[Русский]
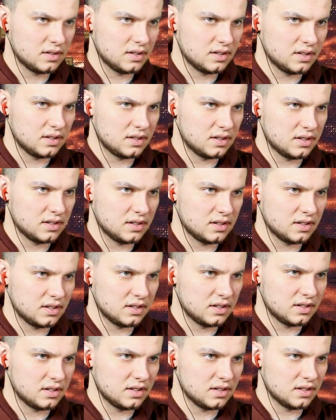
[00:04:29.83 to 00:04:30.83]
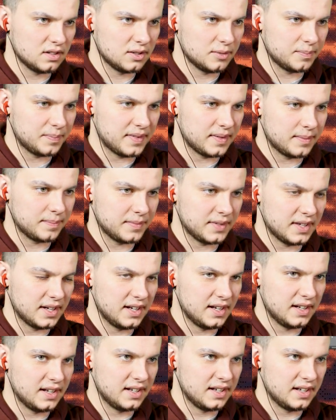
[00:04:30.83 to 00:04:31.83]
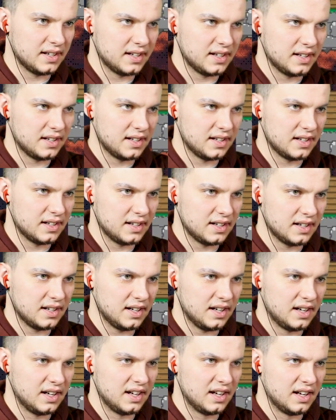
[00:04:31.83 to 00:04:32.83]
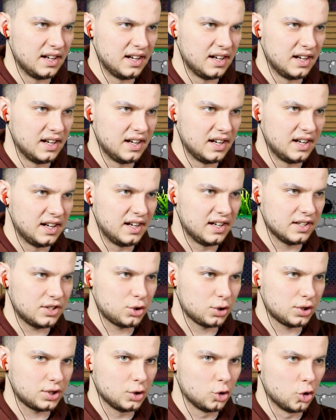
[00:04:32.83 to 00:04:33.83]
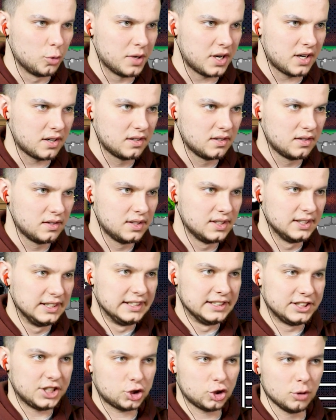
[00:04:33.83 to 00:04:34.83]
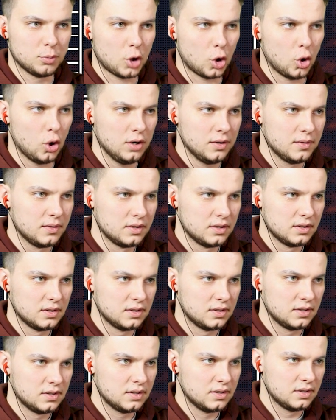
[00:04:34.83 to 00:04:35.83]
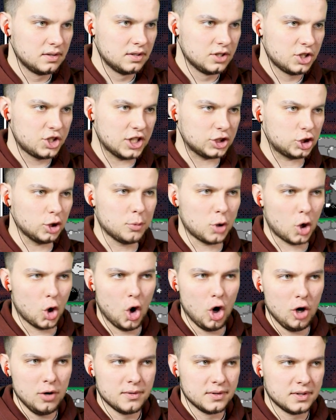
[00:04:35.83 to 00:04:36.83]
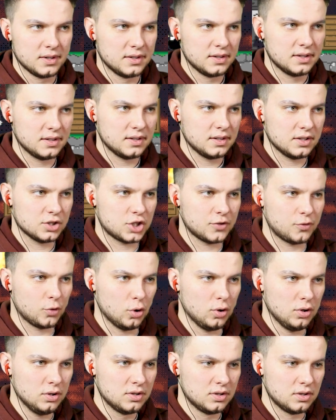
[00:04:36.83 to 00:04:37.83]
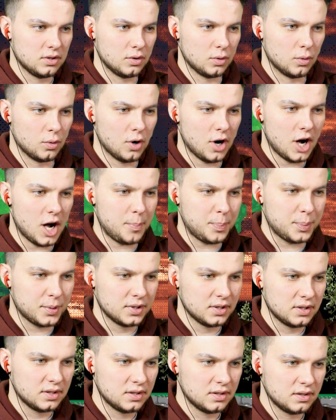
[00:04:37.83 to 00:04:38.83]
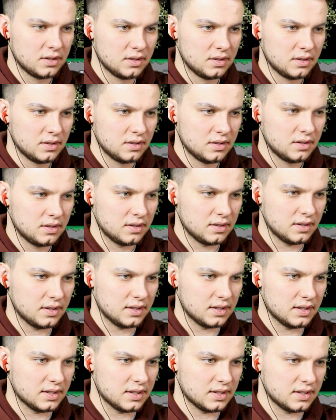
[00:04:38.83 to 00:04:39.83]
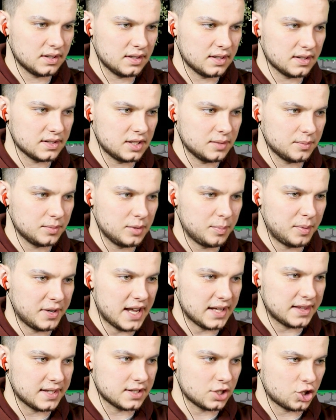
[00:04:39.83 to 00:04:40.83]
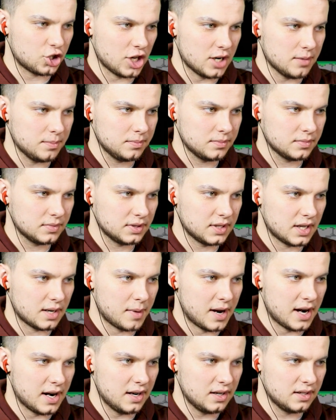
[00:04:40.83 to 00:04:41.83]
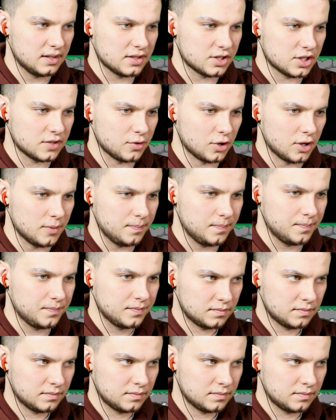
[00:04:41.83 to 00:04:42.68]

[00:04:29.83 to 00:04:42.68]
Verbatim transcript: Э, э, э, чуть не умер. Сейчас умру. Сейчас умру. Живу. Оп. Непонятно зачем. Нормально. Живем.